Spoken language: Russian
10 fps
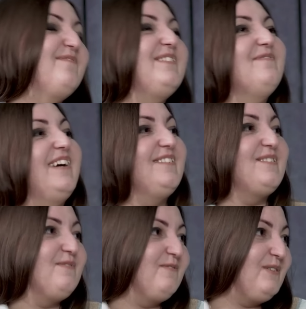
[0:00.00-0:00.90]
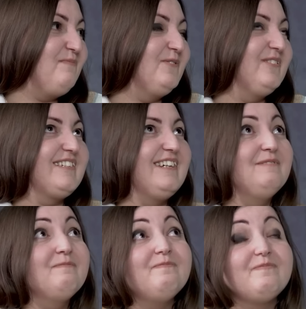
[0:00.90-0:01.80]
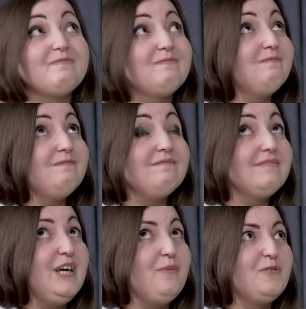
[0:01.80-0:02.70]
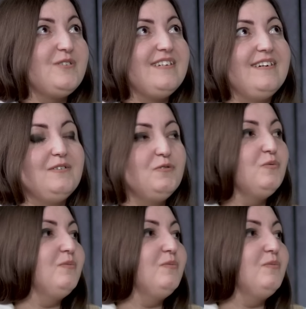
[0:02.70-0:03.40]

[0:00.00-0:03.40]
обнимают своего ребенка я просто ну,